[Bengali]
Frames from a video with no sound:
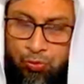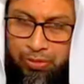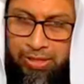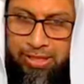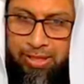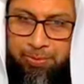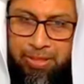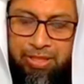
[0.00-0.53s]
লোন
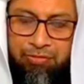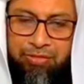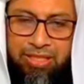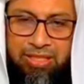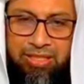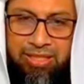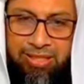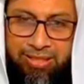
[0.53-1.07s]
দিয়ে
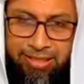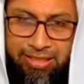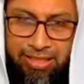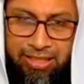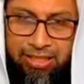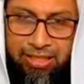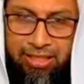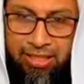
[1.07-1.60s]
বেনিফিট
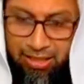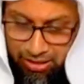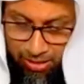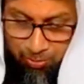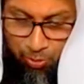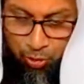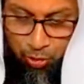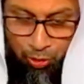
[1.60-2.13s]
নিলে
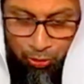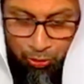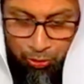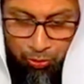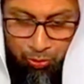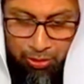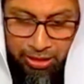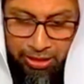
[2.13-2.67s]
এবং
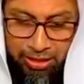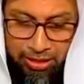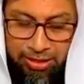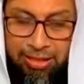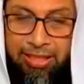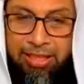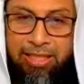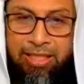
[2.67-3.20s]
শর্ত করে
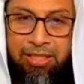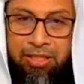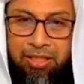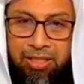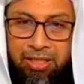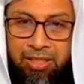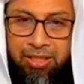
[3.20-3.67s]
নিলে